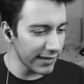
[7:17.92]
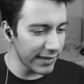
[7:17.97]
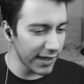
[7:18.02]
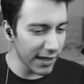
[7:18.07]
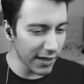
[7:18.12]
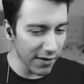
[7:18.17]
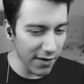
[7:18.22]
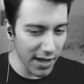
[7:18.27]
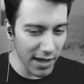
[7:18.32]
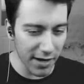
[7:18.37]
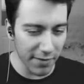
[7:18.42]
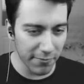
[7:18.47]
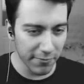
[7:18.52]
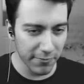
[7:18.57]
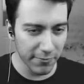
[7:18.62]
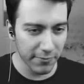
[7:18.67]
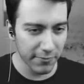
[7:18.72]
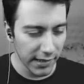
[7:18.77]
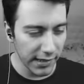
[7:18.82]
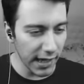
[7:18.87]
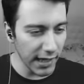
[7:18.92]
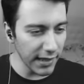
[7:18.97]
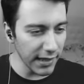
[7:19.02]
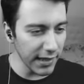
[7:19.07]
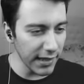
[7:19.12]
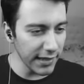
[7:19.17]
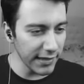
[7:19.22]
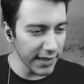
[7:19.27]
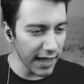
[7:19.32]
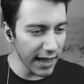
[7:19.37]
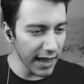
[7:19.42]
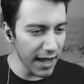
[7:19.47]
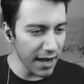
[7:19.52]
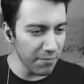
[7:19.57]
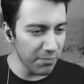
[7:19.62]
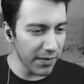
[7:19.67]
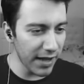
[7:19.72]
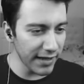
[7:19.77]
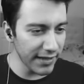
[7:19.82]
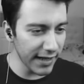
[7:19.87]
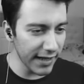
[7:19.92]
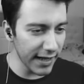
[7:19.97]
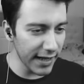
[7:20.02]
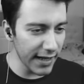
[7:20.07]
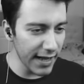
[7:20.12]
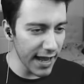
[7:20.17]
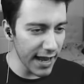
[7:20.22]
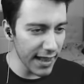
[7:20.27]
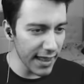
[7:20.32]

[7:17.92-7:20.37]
de içeri koyarım. Yediğin insanların parçaları